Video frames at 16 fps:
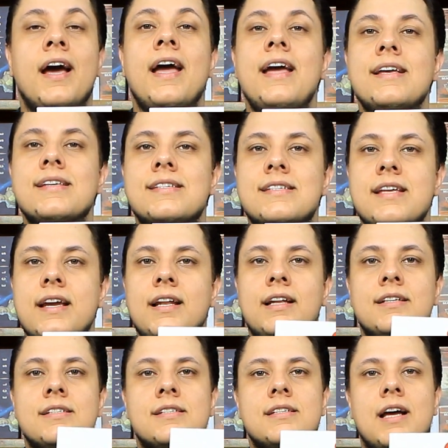
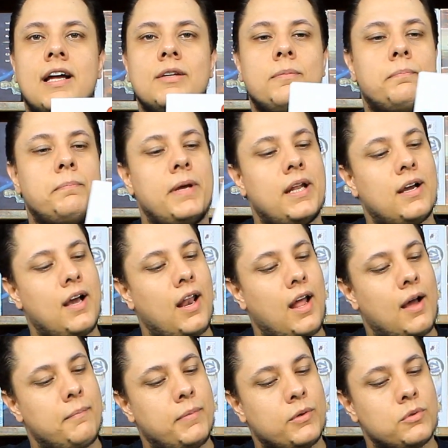recém-lançado pela
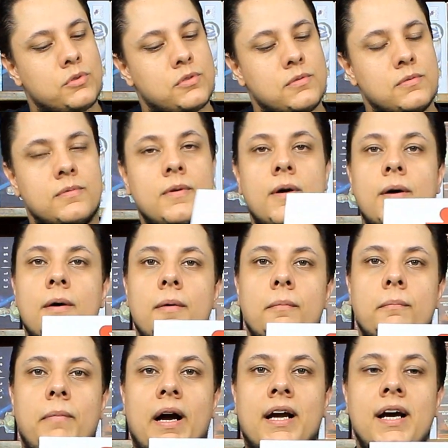Galápagos.
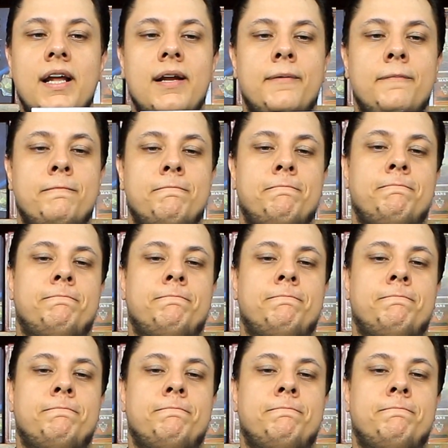Bacana?